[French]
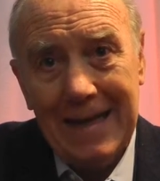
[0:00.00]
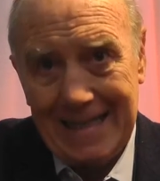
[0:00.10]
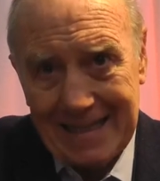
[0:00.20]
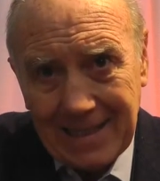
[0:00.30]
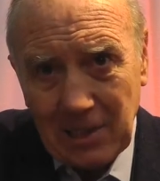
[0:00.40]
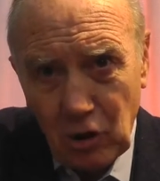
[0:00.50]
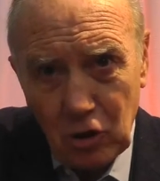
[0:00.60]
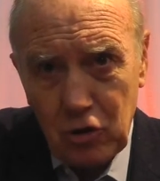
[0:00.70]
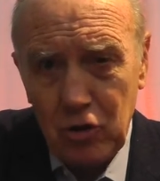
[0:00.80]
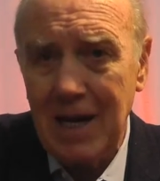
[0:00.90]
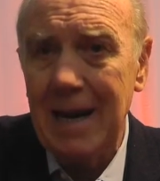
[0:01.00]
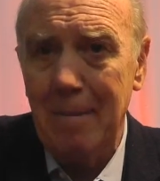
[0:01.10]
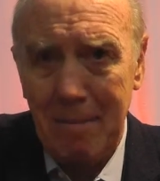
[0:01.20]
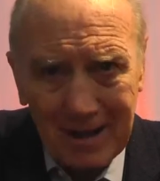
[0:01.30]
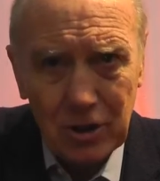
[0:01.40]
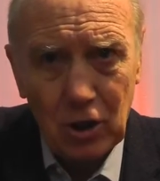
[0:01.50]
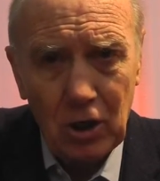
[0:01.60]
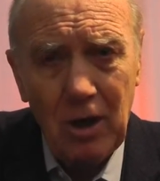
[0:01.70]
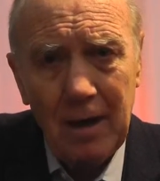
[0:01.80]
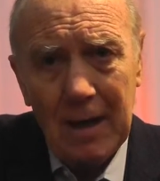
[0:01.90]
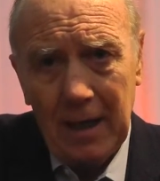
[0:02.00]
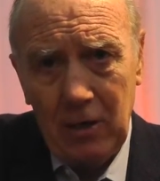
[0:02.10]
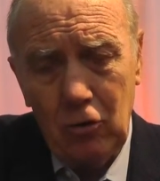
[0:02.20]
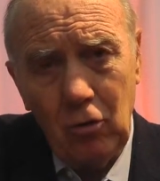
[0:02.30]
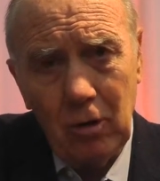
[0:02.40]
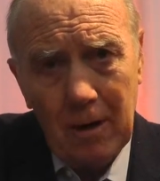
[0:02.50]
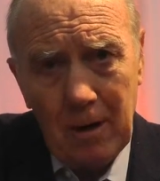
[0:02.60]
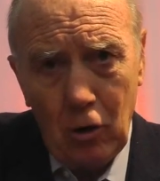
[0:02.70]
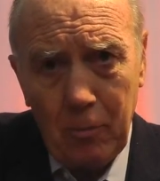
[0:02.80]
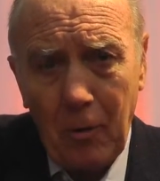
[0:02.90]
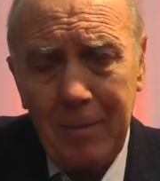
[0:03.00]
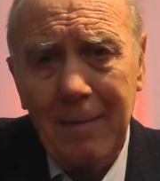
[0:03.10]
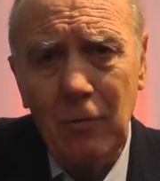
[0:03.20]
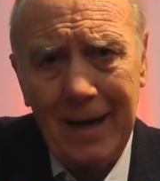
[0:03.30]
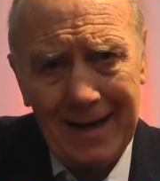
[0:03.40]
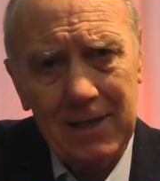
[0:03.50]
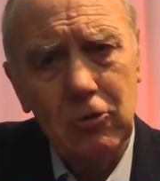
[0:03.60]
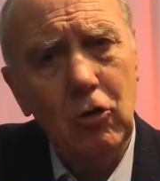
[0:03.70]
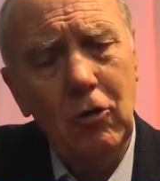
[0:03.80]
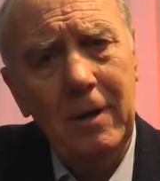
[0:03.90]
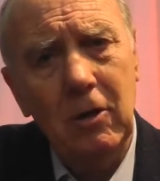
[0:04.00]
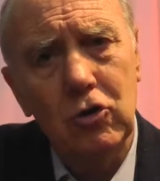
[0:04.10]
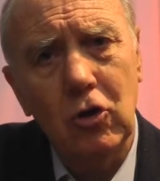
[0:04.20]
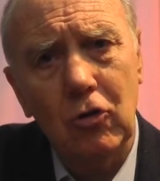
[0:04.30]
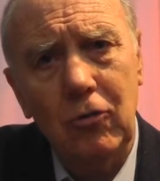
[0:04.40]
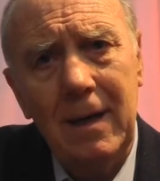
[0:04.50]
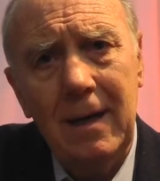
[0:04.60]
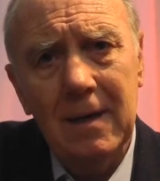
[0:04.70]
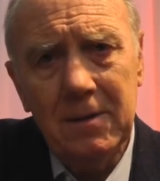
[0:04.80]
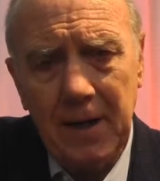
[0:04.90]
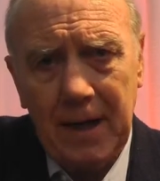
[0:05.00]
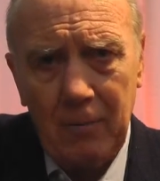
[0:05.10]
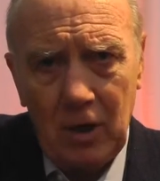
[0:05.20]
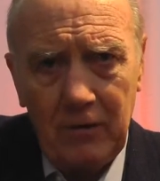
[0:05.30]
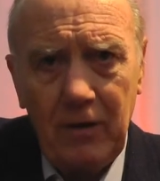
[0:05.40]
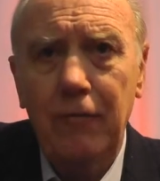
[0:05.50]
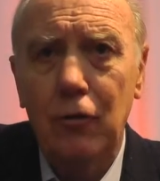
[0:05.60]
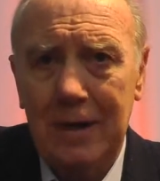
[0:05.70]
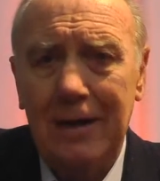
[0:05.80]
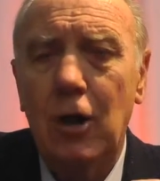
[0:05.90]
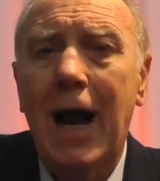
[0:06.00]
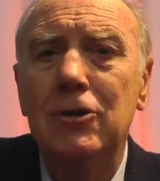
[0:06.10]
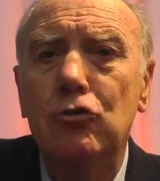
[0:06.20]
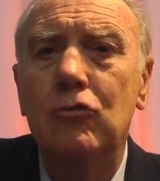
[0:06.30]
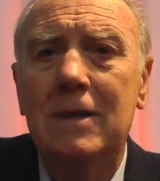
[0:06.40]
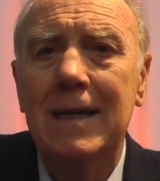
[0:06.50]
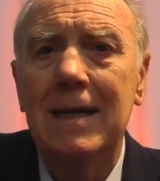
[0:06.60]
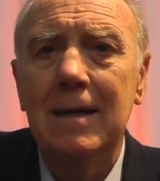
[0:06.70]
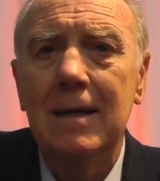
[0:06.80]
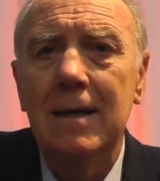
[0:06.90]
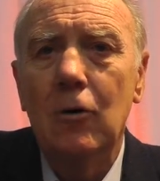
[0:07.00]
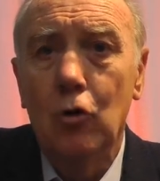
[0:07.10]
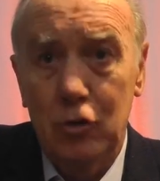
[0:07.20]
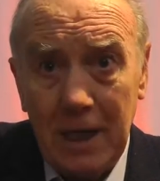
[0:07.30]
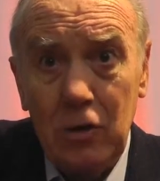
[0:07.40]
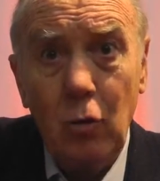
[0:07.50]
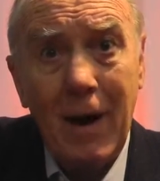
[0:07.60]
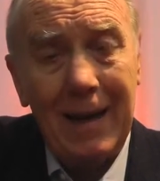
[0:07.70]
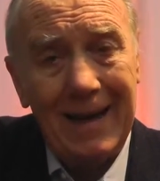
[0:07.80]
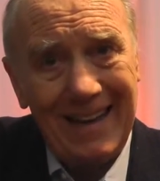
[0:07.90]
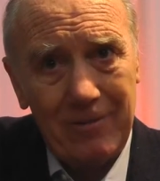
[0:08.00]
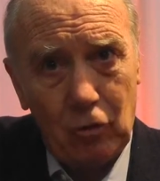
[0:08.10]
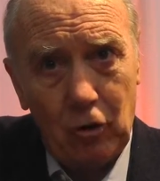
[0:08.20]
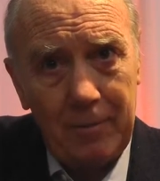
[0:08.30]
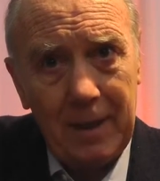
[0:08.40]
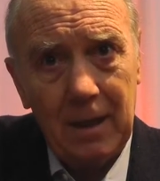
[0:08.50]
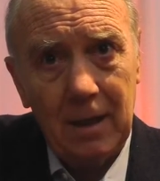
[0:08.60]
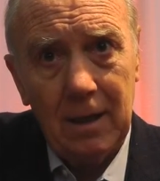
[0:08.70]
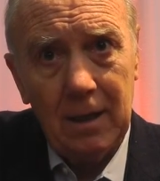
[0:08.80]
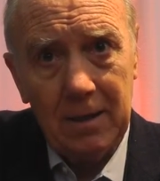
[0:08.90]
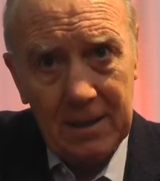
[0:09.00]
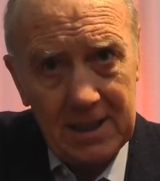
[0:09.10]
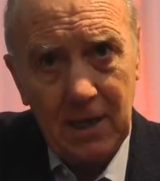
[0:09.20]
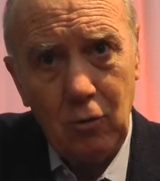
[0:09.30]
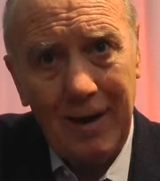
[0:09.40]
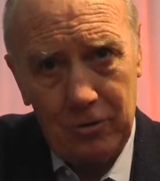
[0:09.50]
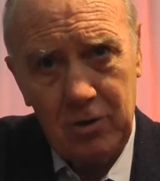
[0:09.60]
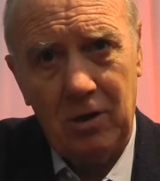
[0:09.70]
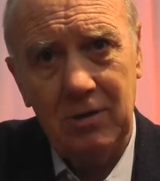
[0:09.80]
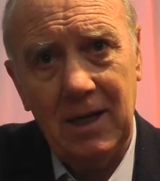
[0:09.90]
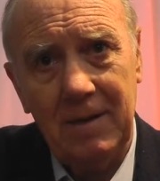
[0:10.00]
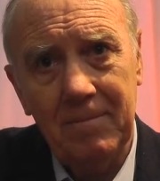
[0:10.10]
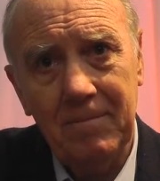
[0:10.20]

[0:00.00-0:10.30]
Mais ça, c'est un sujet majeur. Et donc, le problème de la gastronomie aujourd'hui, c'est qu'à mon avis, il faut ajouter aux étoiles gastronomiques des étoiles de santé.